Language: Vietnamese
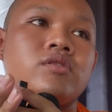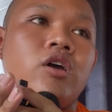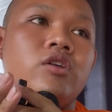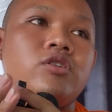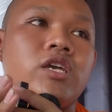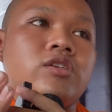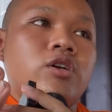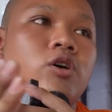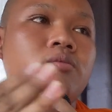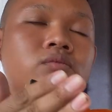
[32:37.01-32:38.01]
đôi nhiệt
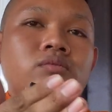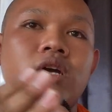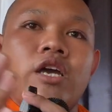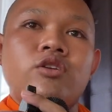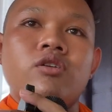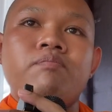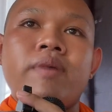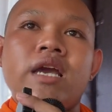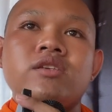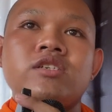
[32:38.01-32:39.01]
nhung ở dụ
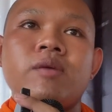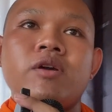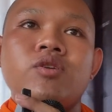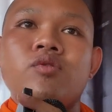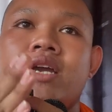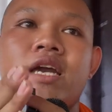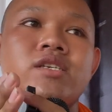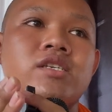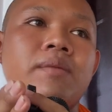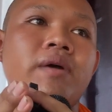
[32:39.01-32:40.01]
bay sập ở dụ cao
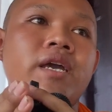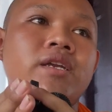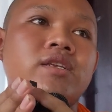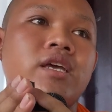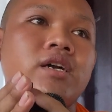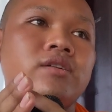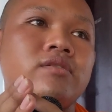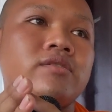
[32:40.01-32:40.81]
sập ấy nhưng tới